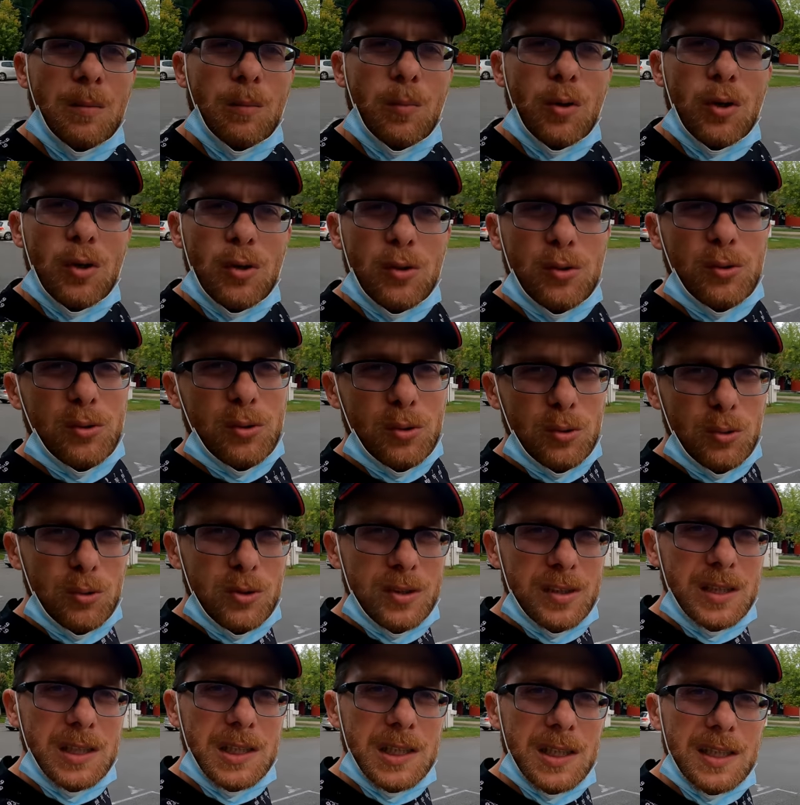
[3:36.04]
Bon, du coup,
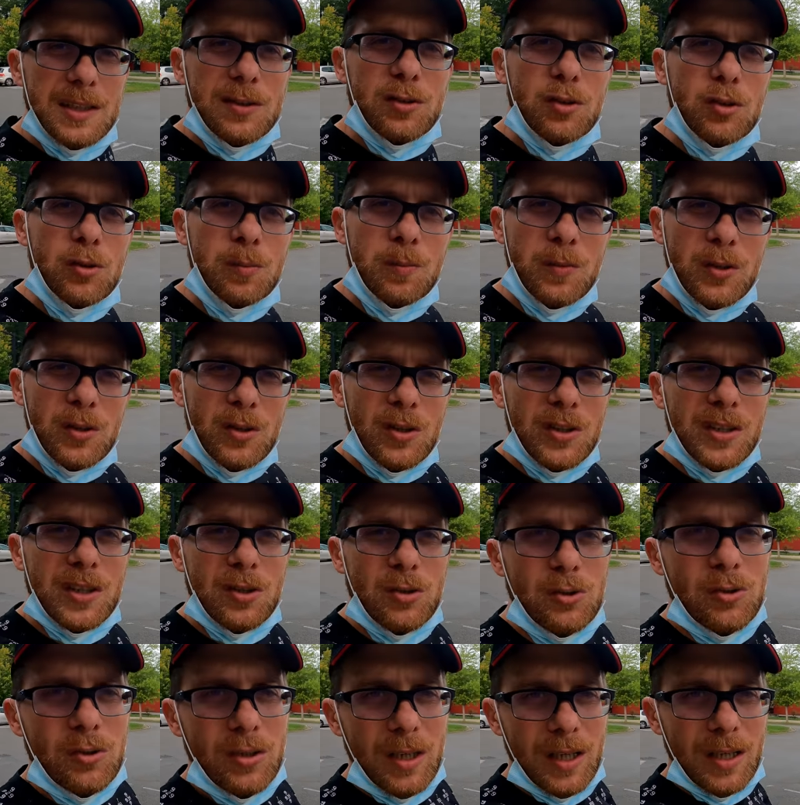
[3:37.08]
si je résume
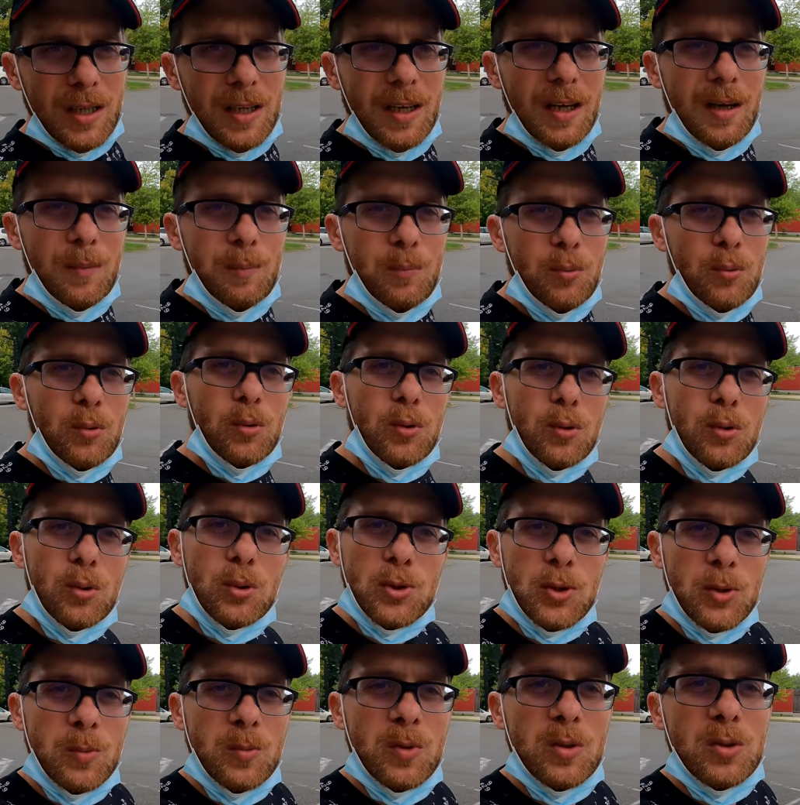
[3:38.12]
notre arrêt à Pau,
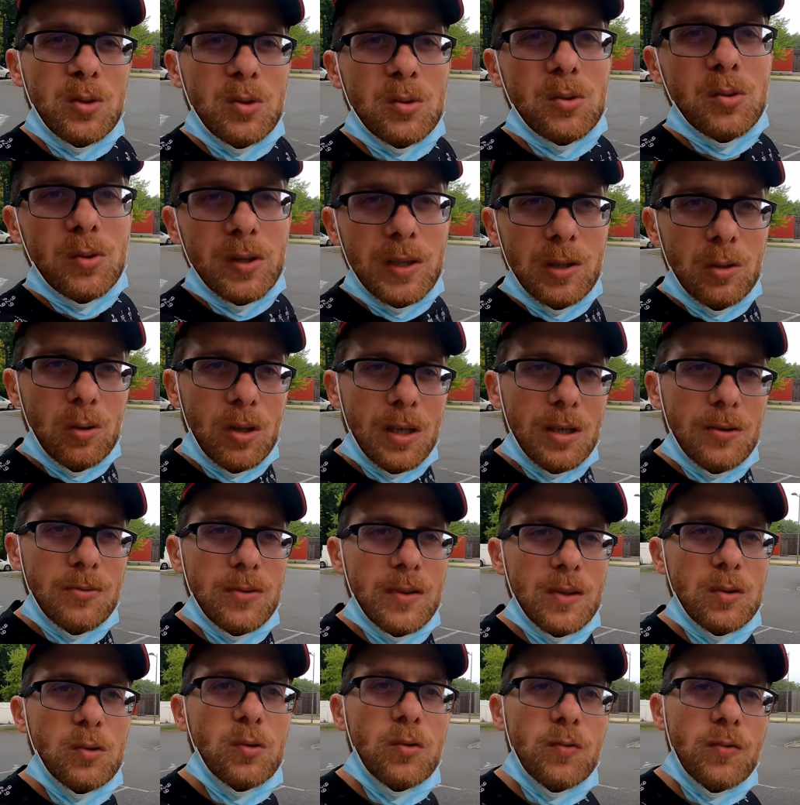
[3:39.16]
grosso modo, il aura
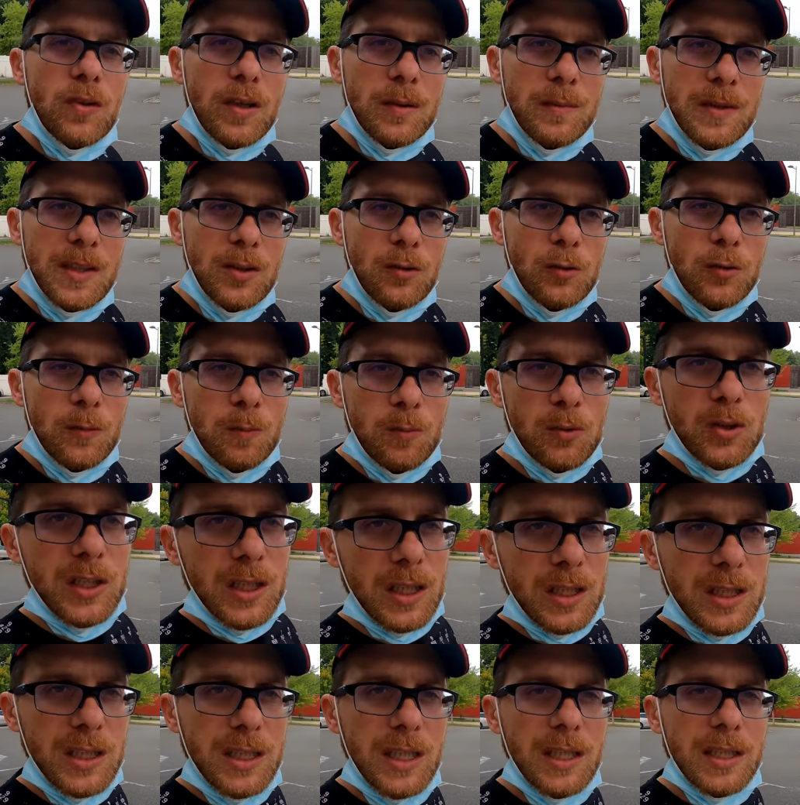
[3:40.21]
fallu 20 minutes pour
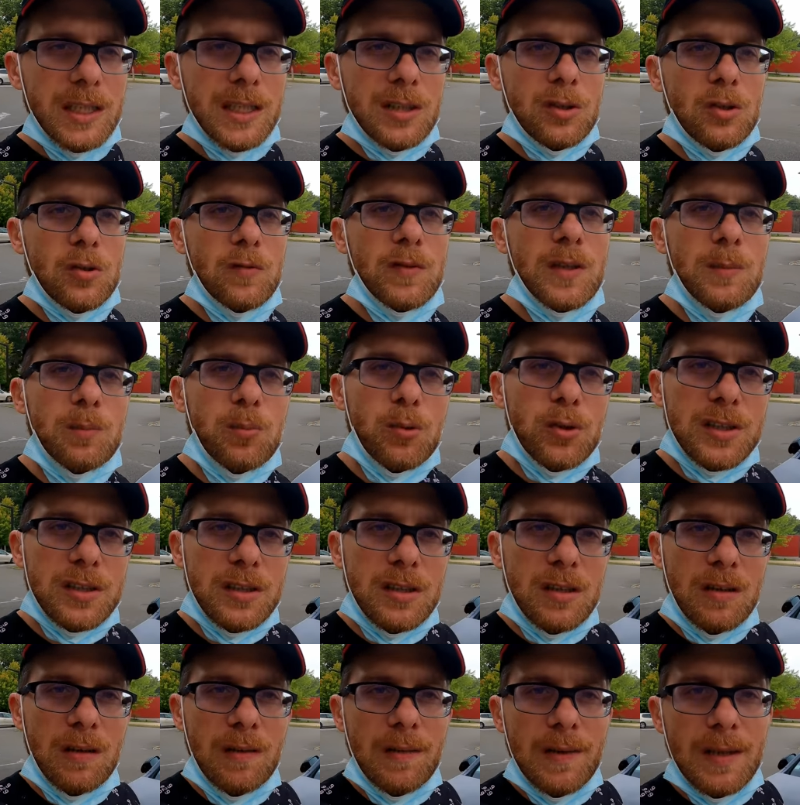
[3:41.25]
charger à
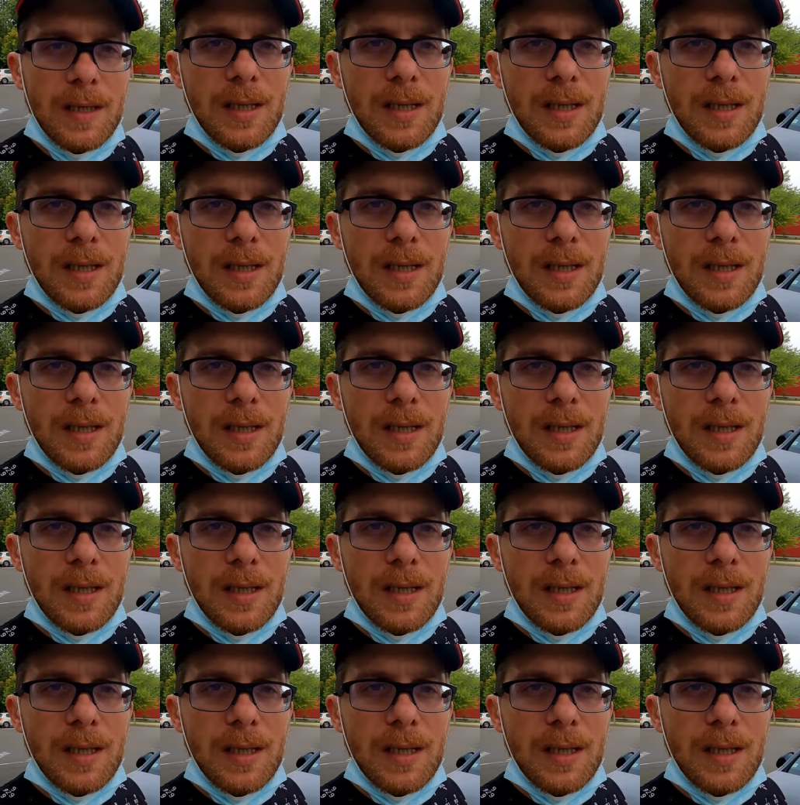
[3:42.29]
80%.